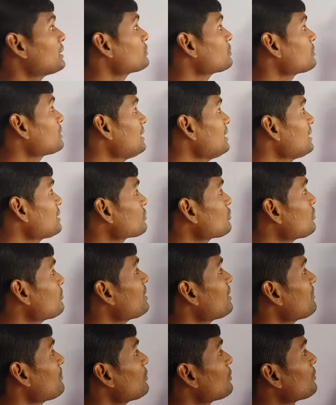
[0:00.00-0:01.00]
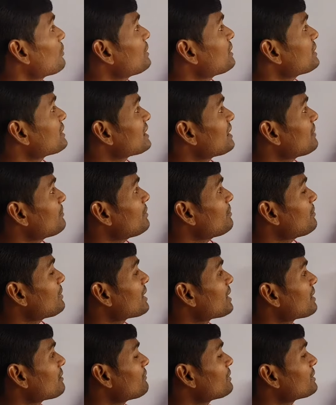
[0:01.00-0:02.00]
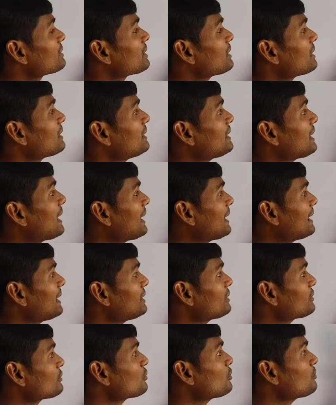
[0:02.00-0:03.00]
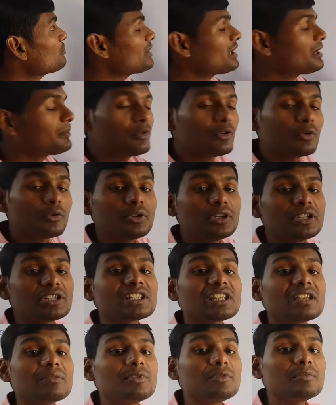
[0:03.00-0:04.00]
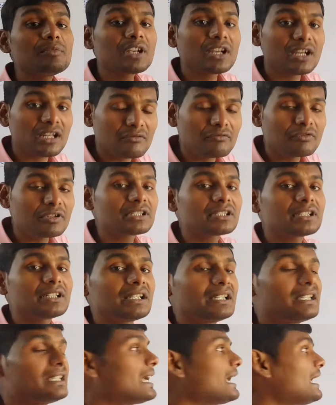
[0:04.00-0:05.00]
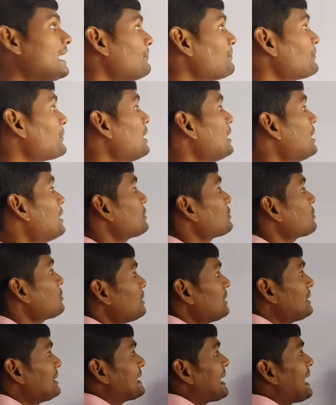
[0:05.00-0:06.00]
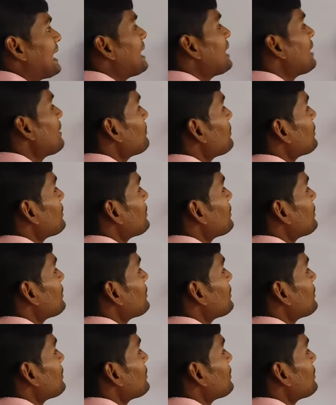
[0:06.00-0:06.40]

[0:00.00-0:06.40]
क्योंकि इसको भी हम लोगों ने सेमी में कन्वर्ट कर लिया है इसको भी हम लोगों ने सेमी में कन्वर्ट कर लिया है तो यहाँ